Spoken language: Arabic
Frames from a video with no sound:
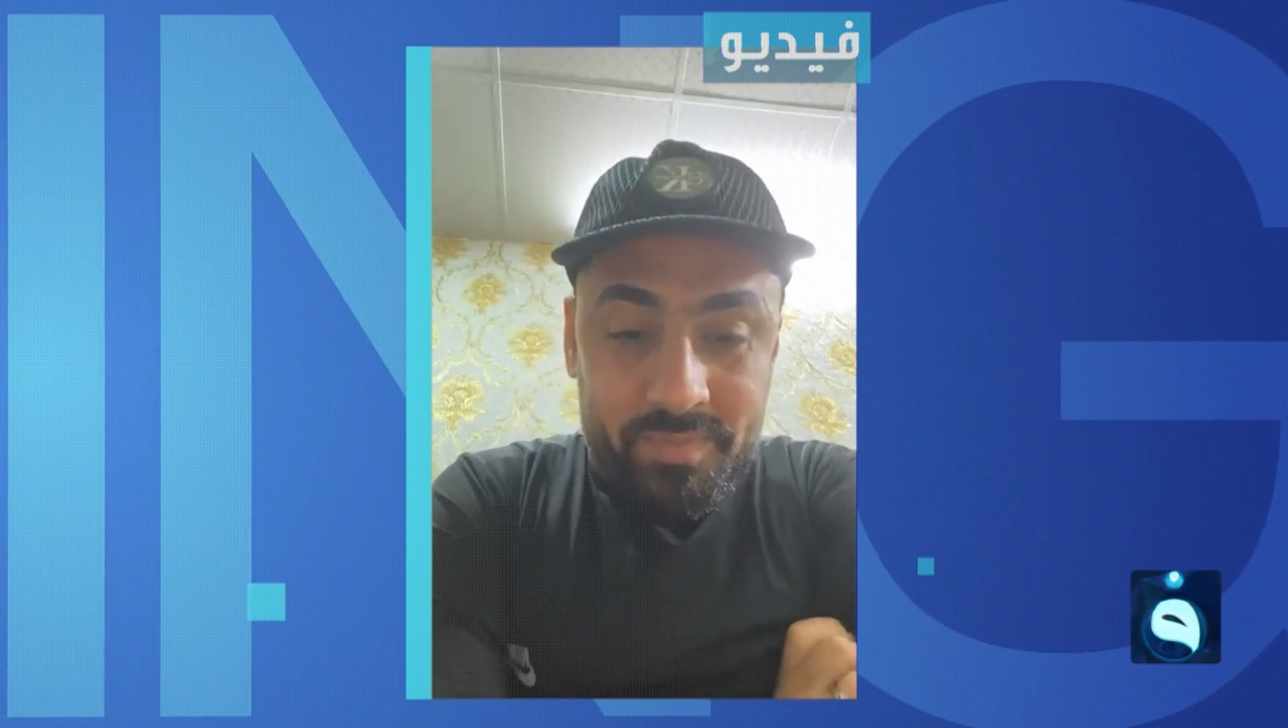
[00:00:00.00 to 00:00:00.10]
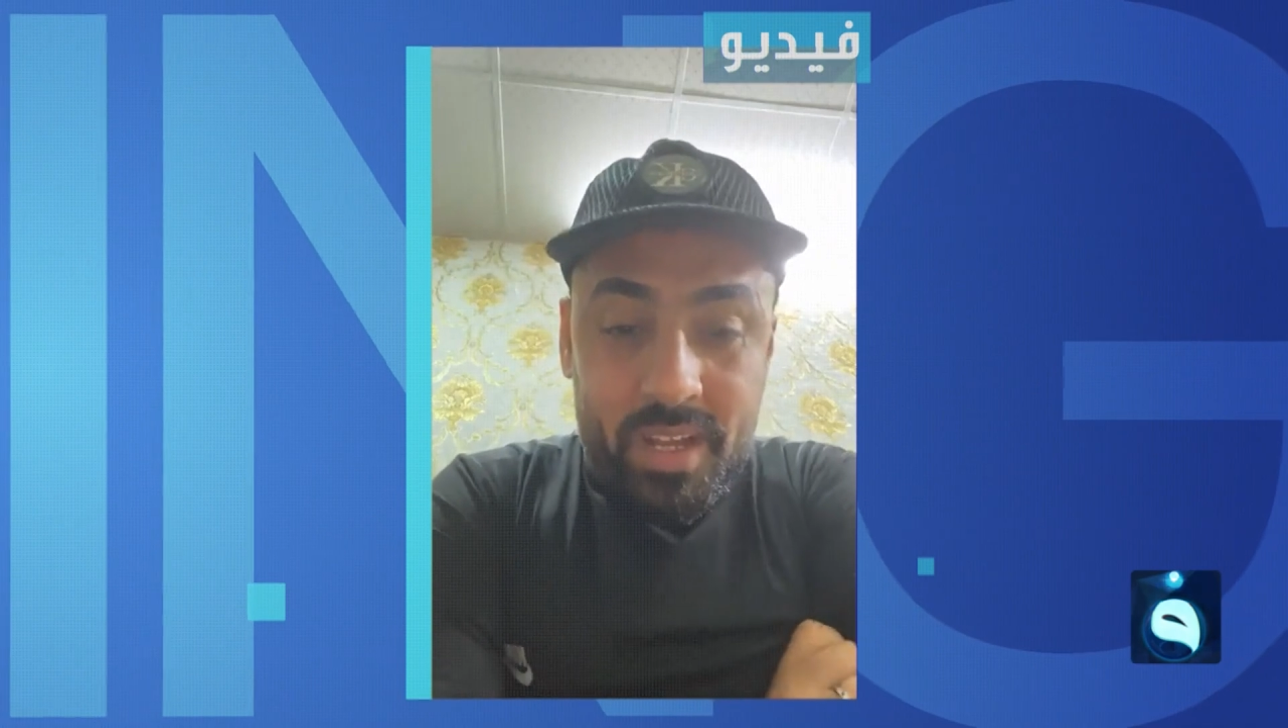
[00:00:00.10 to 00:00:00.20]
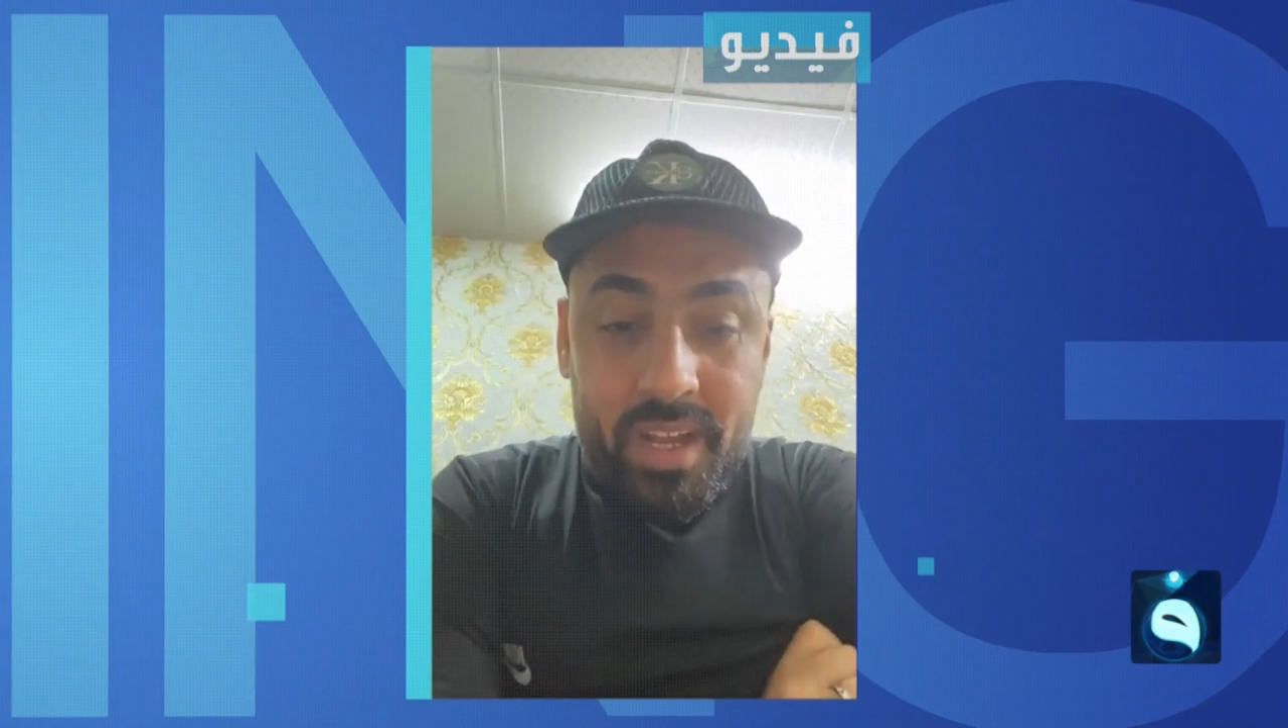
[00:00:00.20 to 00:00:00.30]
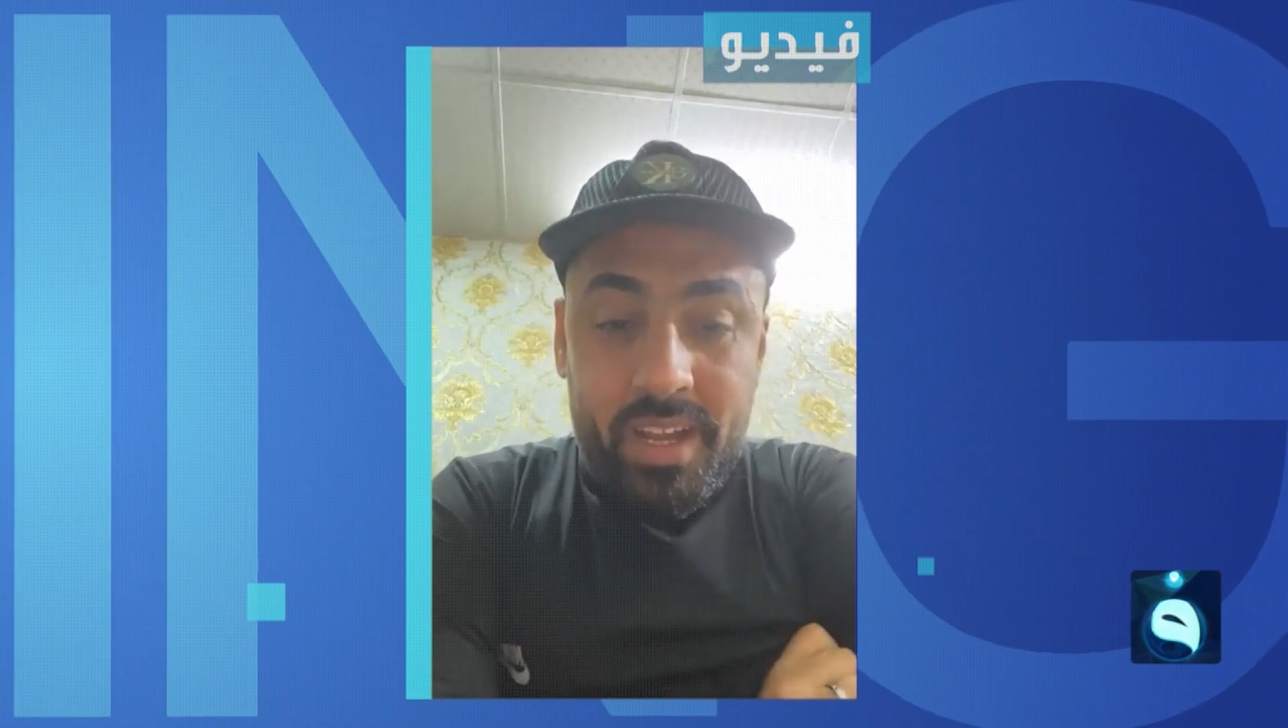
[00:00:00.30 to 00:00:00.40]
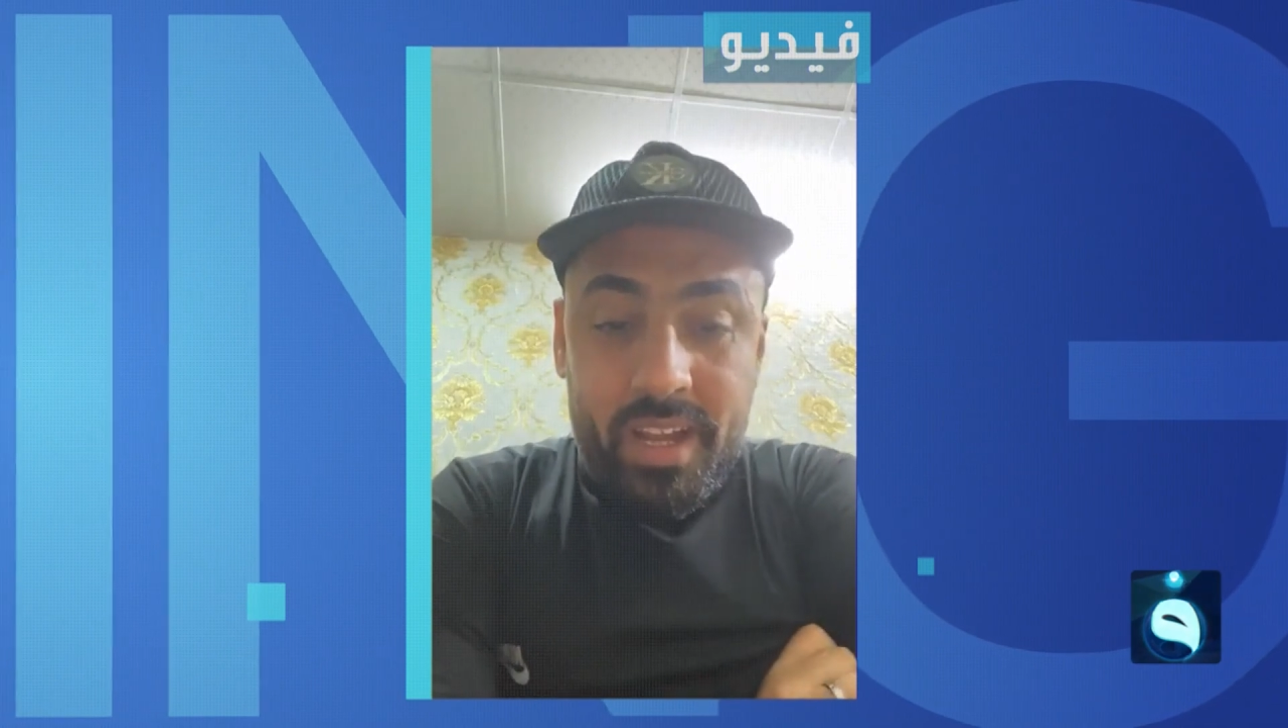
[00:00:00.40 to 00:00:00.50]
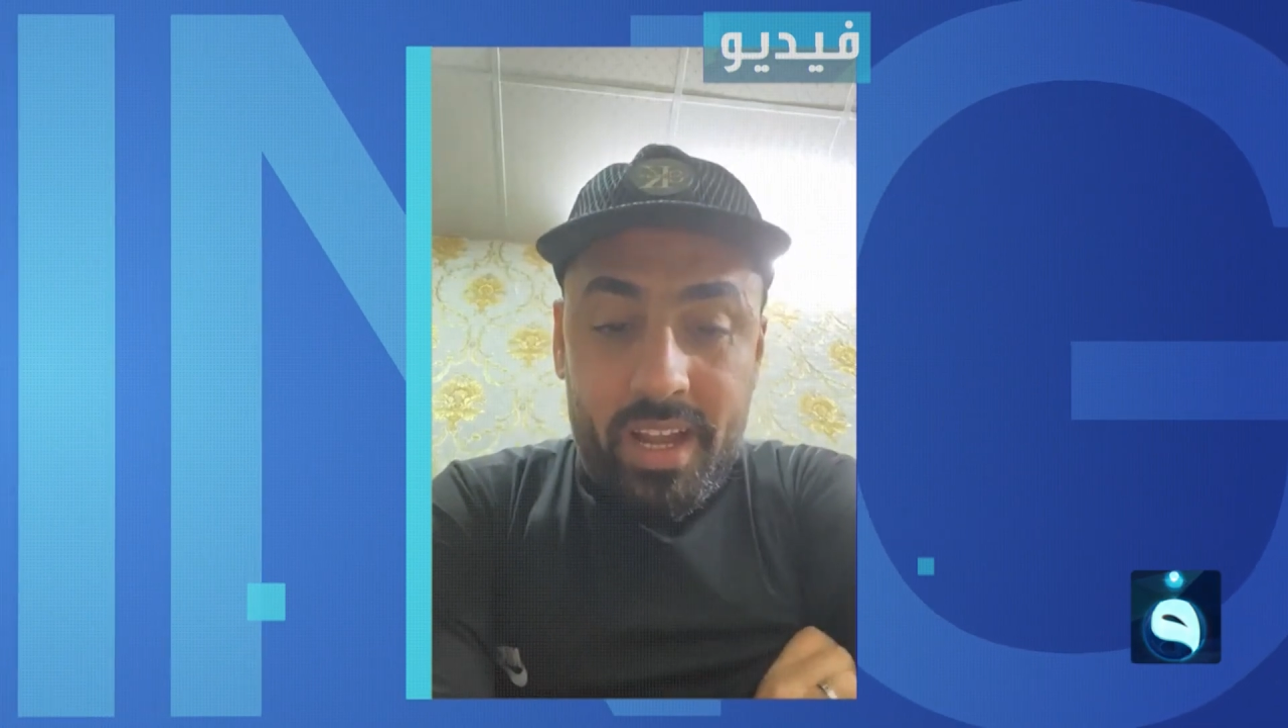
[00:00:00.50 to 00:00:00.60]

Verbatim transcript: دالح